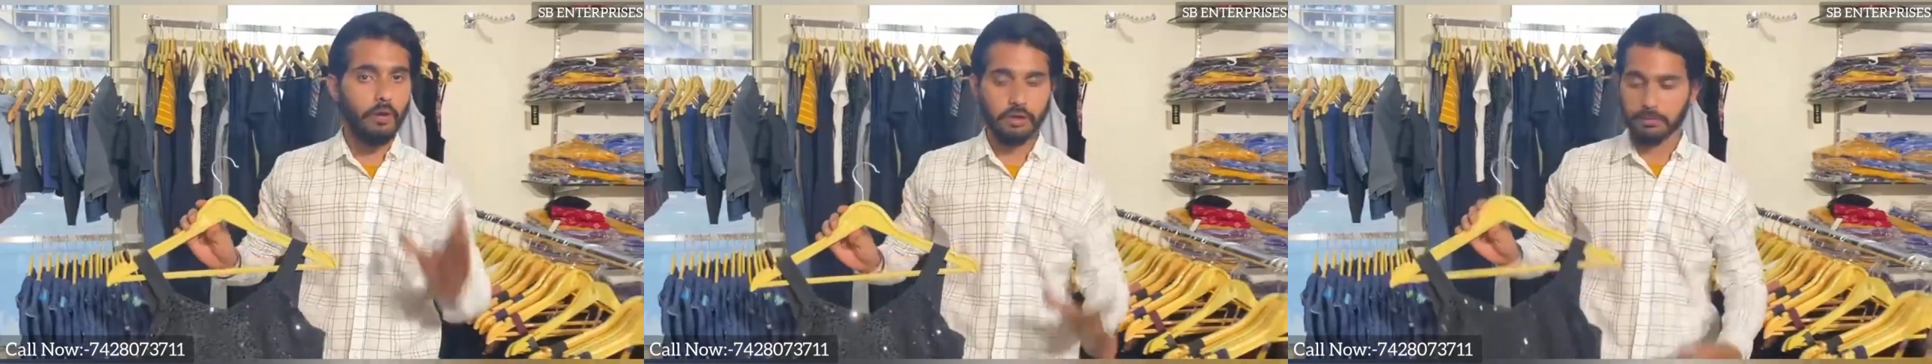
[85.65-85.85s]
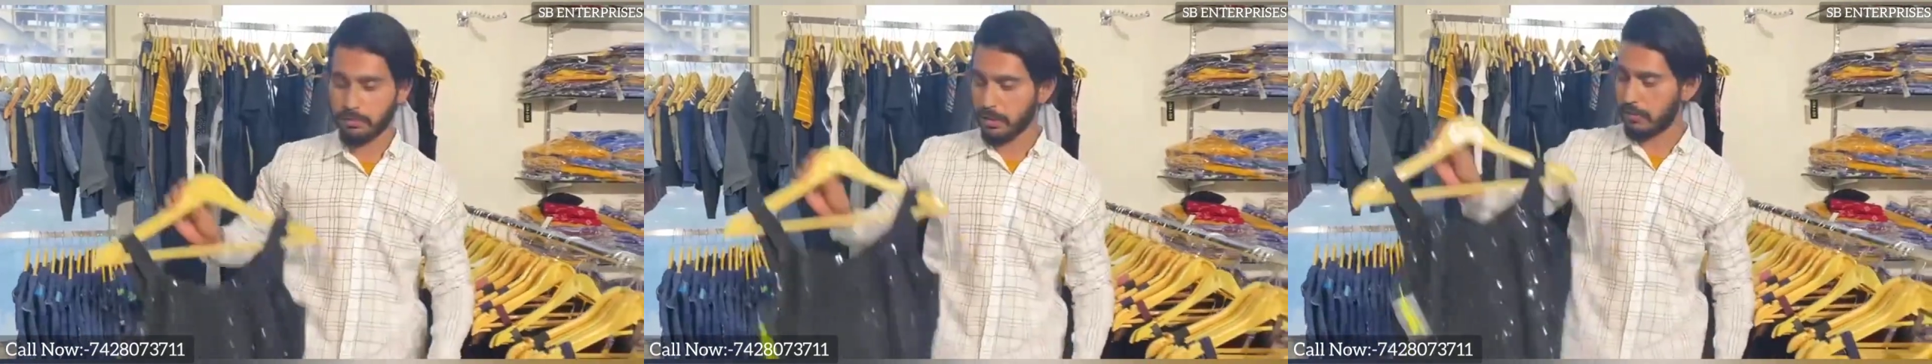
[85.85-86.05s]

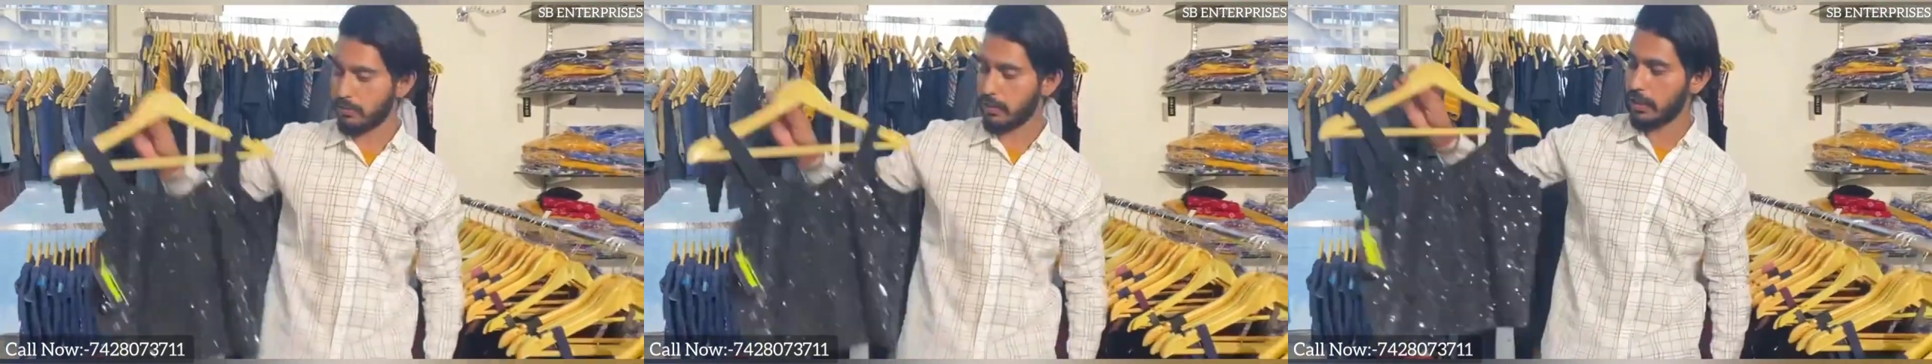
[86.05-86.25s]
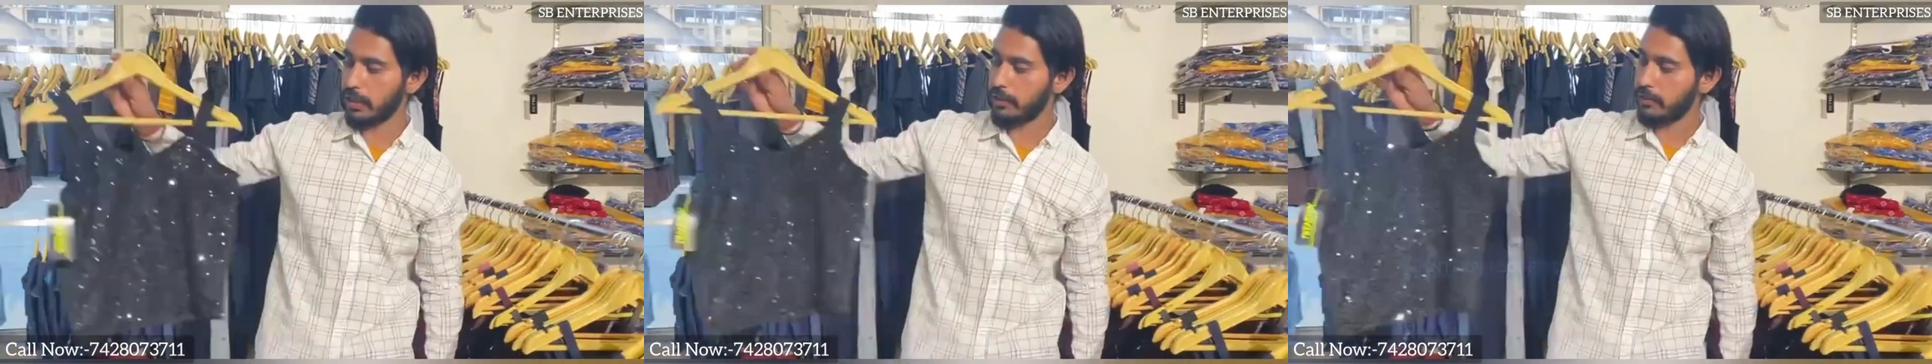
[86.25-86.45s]
बॉक्स मिलने
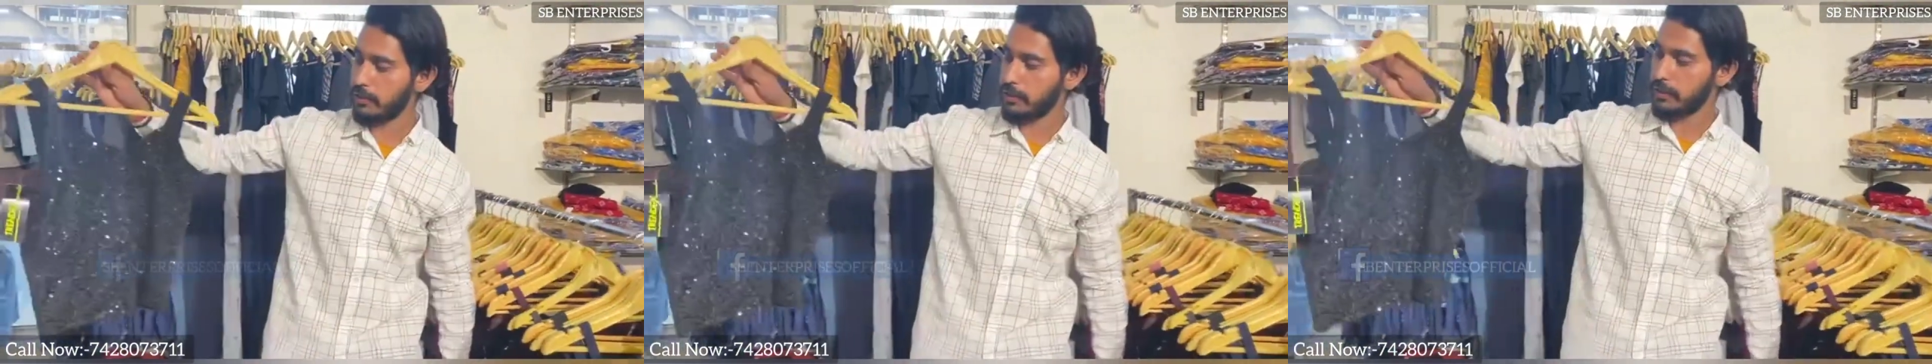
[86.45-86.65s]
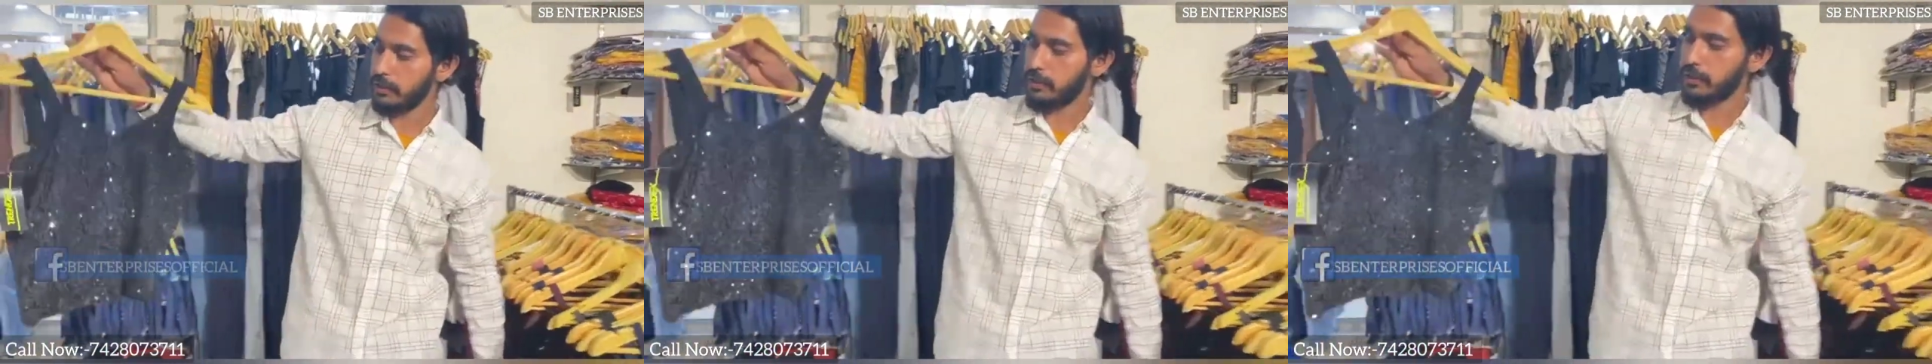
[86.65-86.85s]
वाला
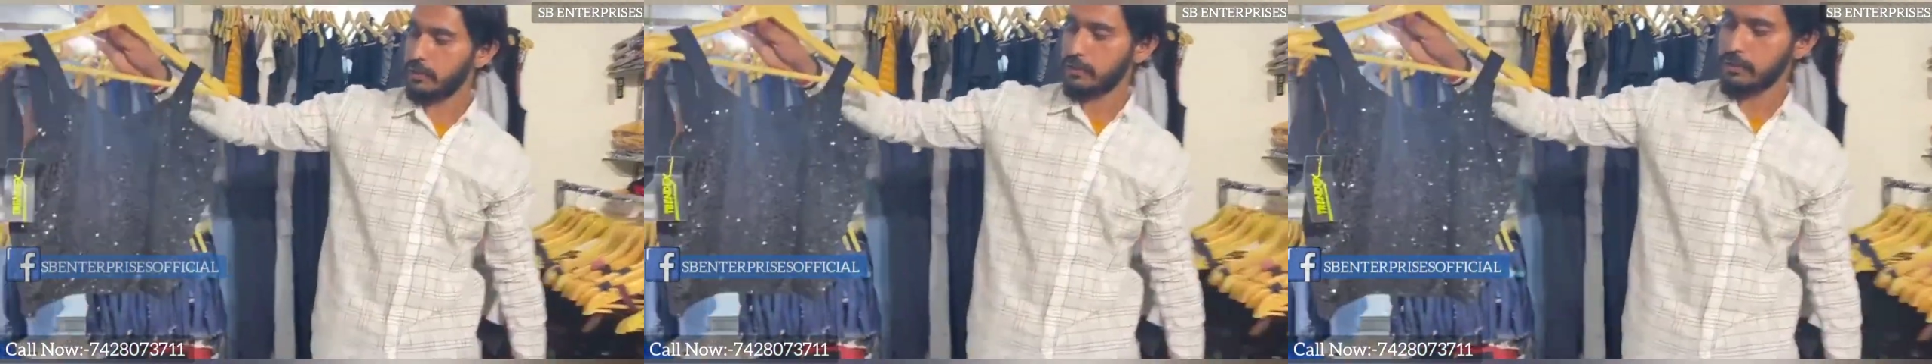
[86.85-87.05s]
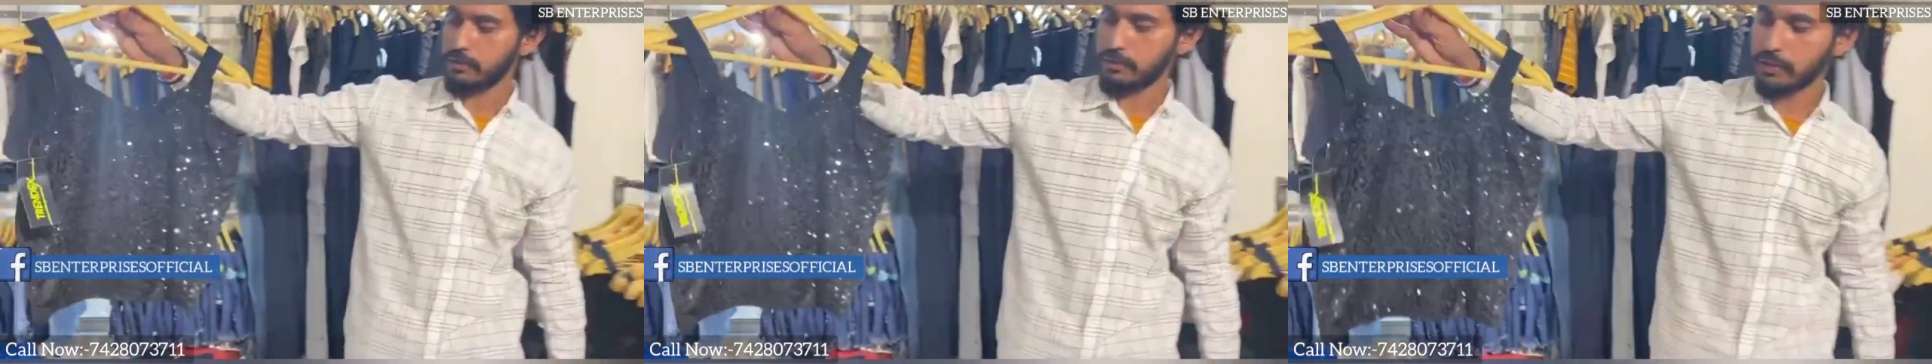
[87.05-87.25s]

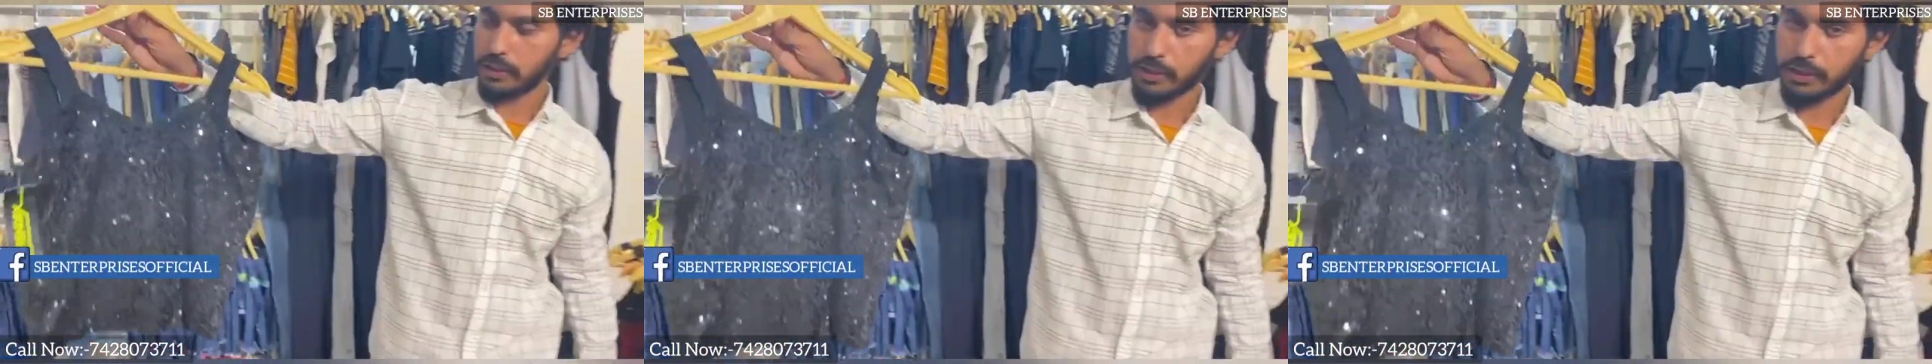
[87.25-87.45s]
है ये